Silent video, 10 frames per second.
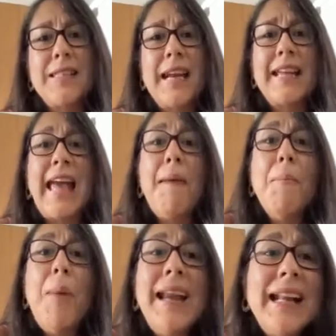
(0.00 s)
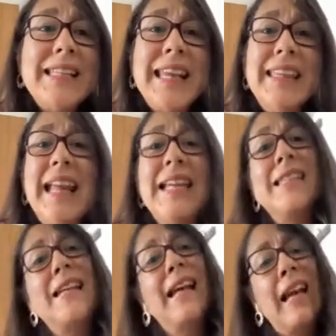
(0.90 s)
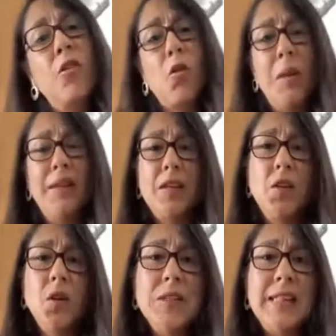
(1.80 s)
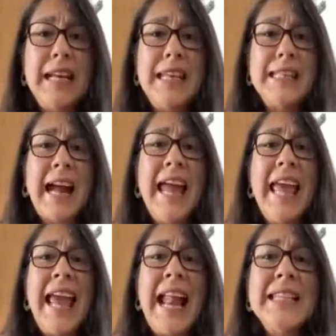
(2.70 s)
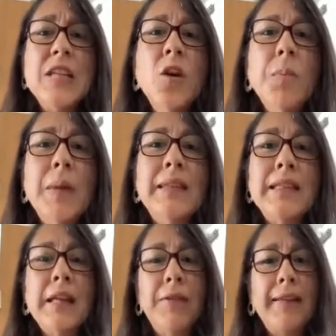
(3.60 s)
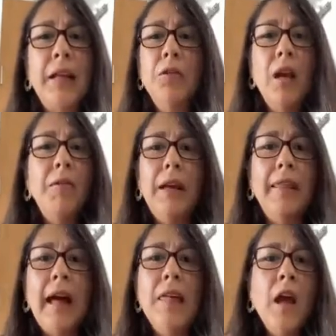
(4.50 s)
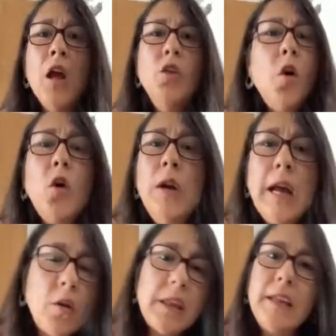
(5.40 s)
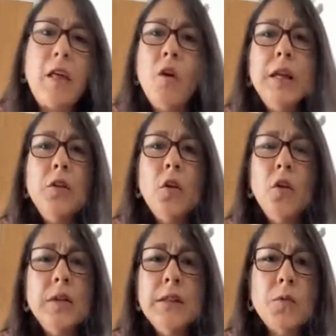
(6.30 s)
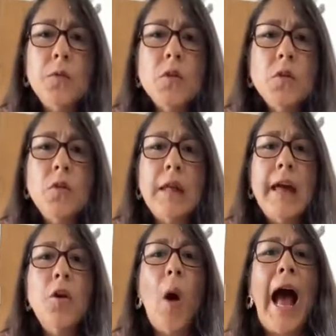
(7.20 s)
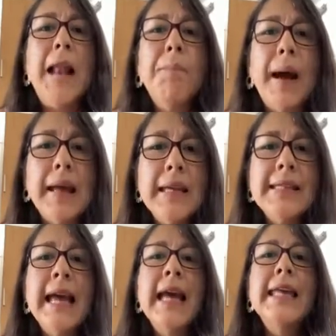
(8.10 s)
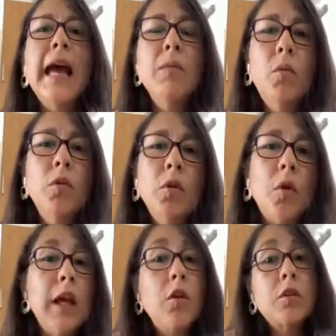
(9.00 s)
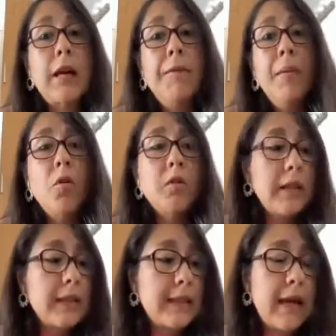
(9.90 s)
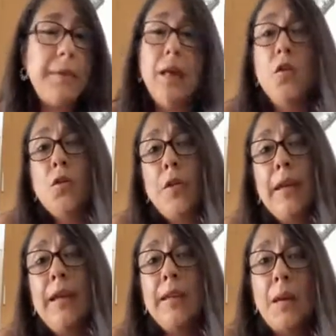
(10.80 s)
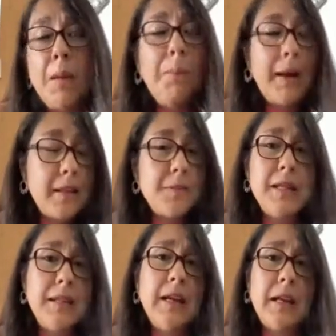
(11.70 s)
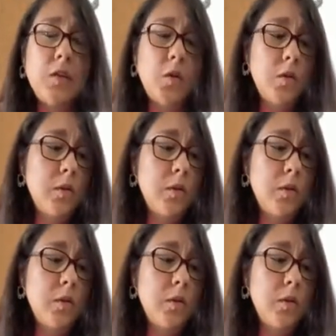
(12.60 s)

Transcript: que están allá van al CNE, les dicen que la documentación no está lista. El señor Pita está faltando la verdad, no con la coordinadora y no con este esfuerzo ciudadano al país y al mundo. Y lo sabemos y eso se sabe. Yo estoy aquí también para desmentir eso.